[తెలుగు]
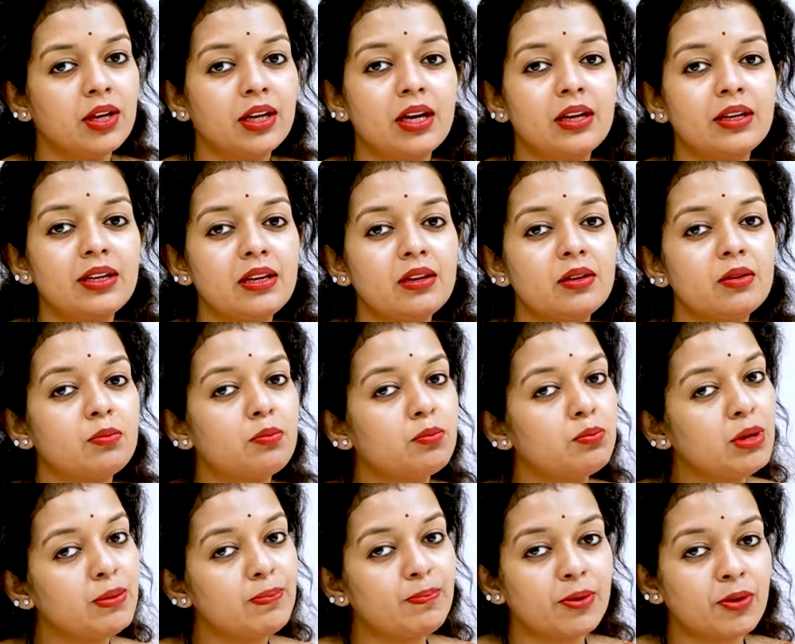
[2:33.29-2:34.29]
కానీ
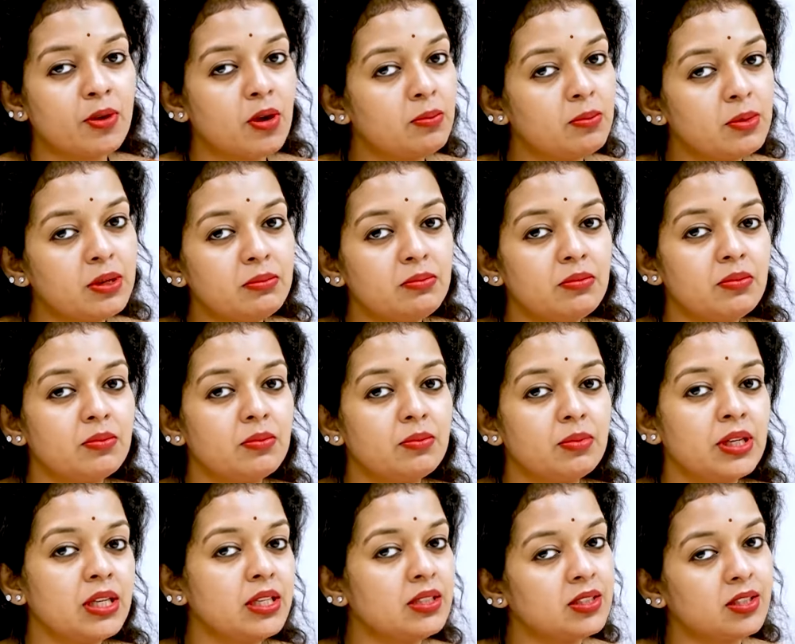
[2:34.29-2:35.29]
మీ
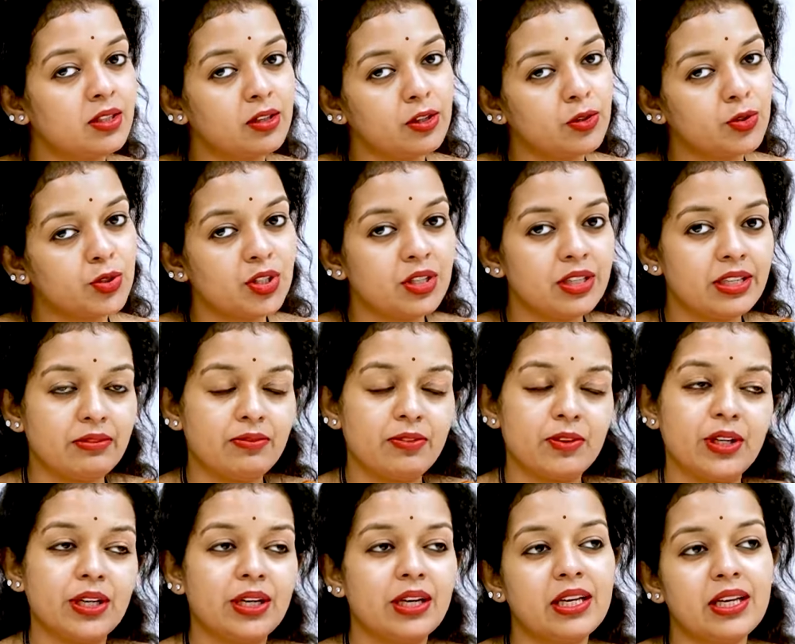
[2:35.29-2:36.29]
ప్రాబ్లంకి సొల్యూషన్
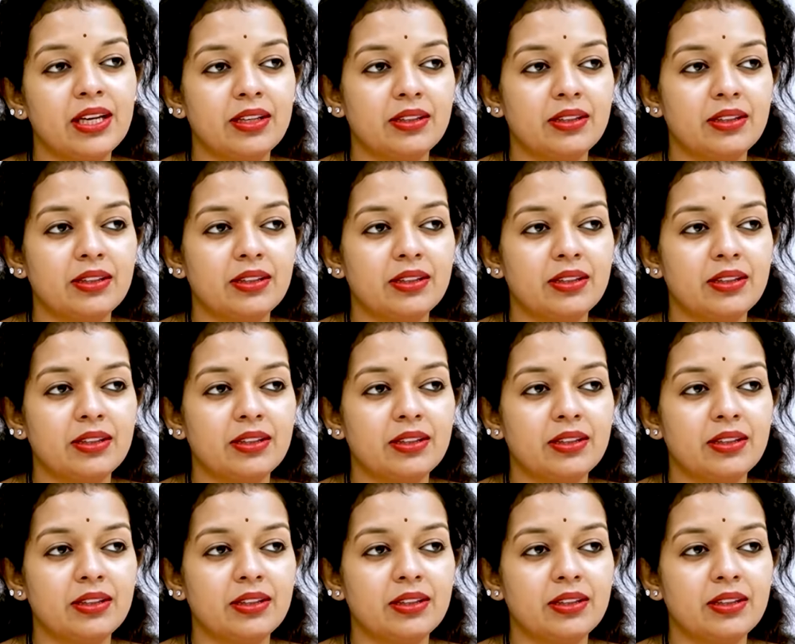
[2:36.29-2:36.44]
డెఫినెట్లీ